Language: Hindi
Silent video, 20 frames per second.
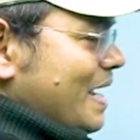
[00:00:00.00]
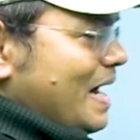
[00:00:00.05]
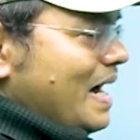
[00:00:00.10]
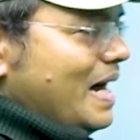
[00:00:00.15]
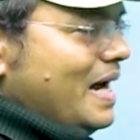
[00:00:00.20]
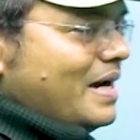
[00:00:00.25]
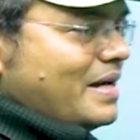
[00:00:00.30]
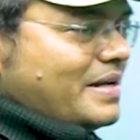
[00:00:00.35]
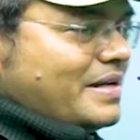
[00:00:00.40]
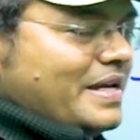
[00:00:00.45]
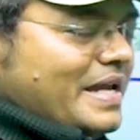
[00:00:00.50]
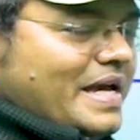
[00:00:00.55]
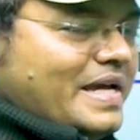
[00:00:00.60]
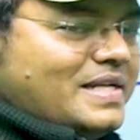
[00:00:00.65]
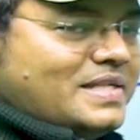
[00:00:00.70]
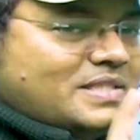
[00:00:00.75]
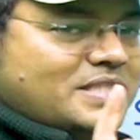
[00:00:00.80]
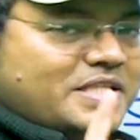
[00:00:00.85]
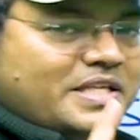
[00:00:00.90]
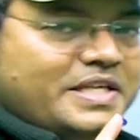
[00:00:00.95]
कहा
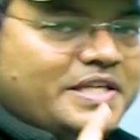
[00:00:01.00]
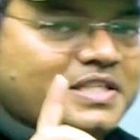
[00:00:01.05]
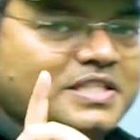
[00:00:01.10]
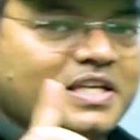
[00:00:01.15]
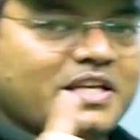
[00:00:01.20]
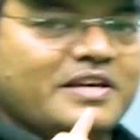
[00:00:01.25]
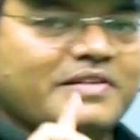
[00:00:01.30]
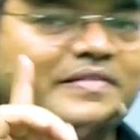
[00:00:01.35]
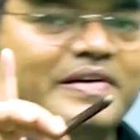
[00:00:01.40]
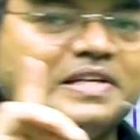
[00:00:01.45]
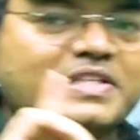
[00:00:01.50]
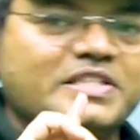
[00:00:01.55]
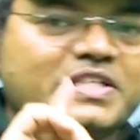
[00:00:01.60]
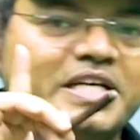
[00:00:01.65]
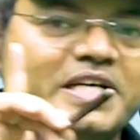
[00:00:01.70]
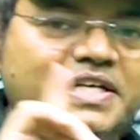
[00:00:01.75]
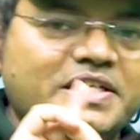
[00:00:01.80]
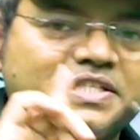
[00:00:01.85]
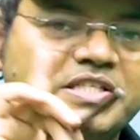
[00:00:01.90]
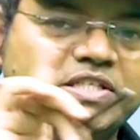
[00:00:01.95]
टेंस इज नेवर
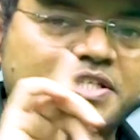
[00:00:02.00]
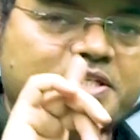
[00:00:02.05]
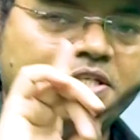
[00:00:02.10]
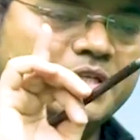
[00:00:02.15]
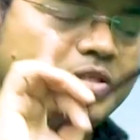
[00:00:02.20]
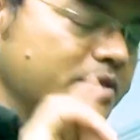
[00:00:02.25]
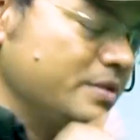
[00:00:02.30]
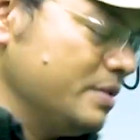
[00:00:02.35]
चेंज्ड